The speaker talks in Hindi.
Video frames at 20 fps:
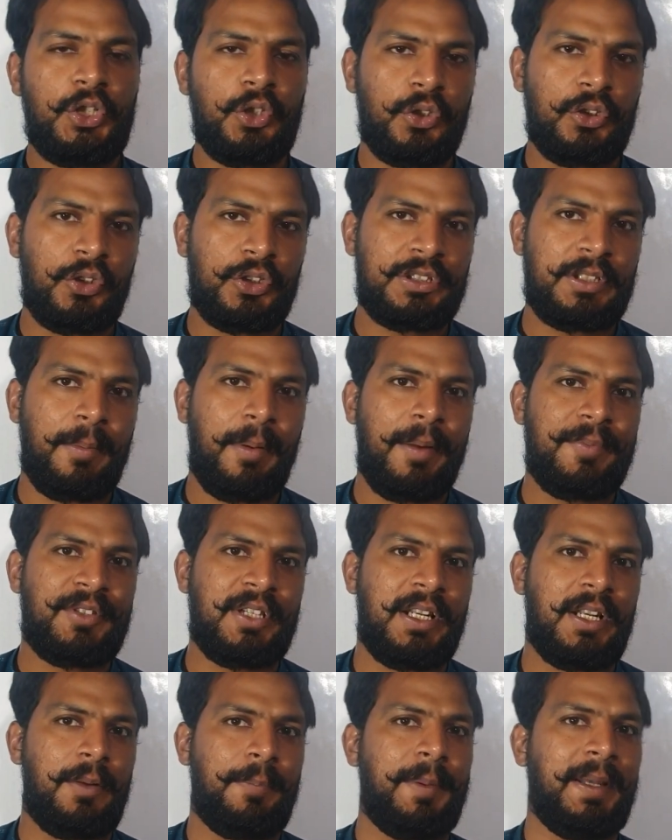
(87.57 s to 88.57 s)
जो दोस्त अब आप
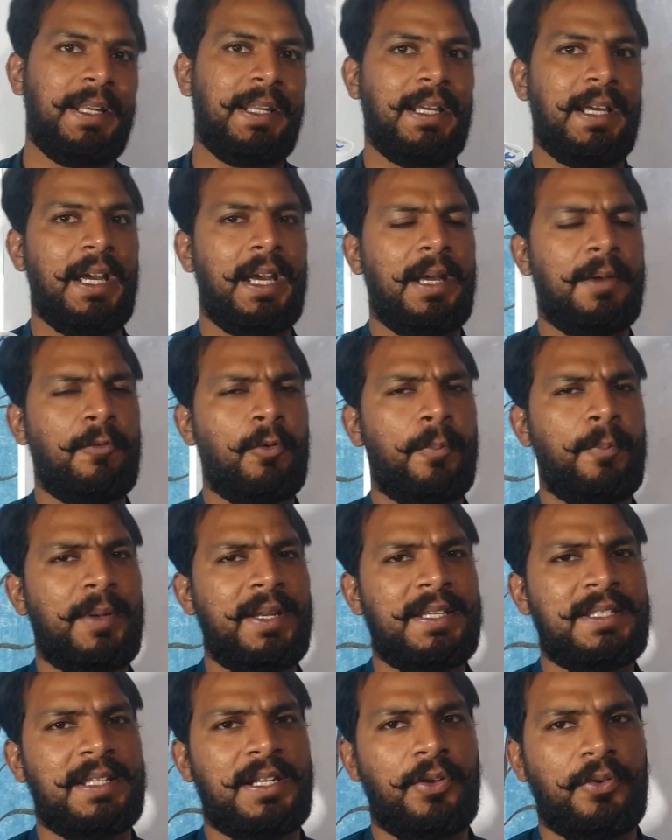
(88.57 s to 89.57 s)
चैनल पे नया है वो
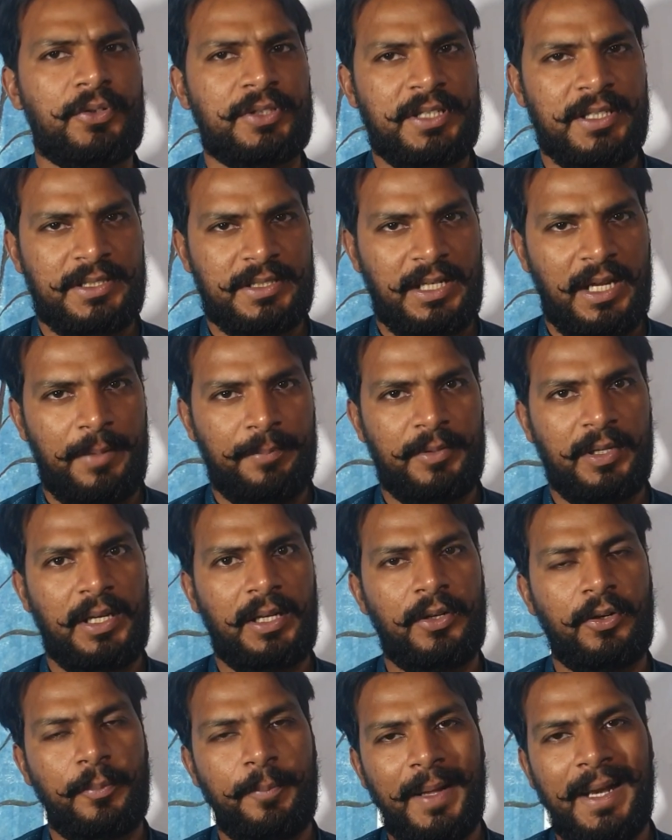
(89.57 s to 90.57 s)
प्लीज चैनल को सब्सक्राइब कर
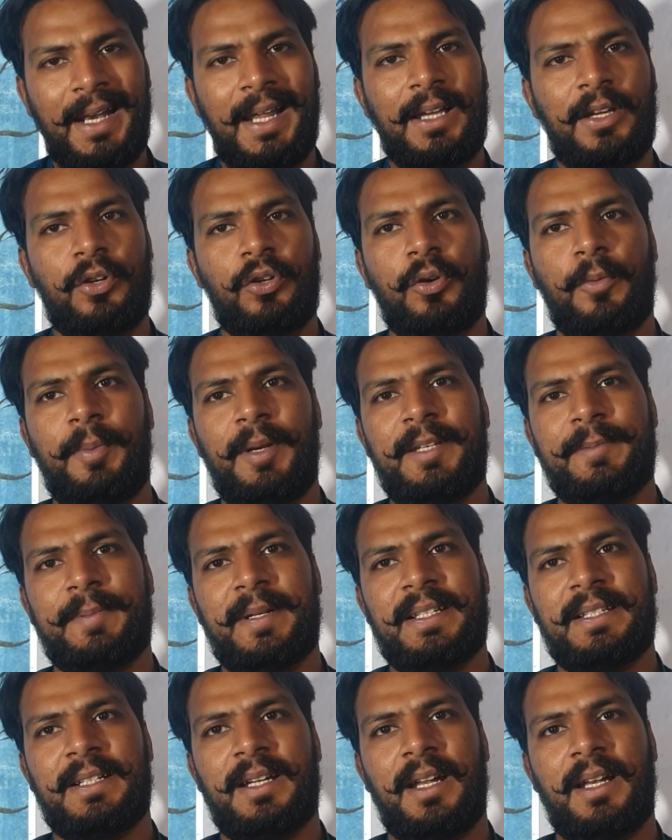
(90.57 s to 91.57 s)
ले और बेल आइकन को प्लीज
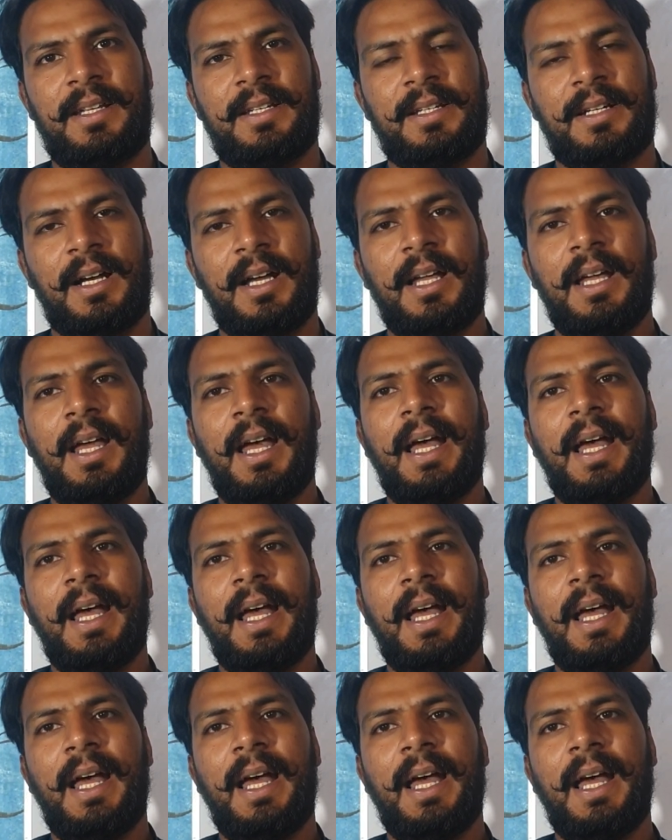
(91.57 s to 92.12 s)
प्रेस कर लीजिएगा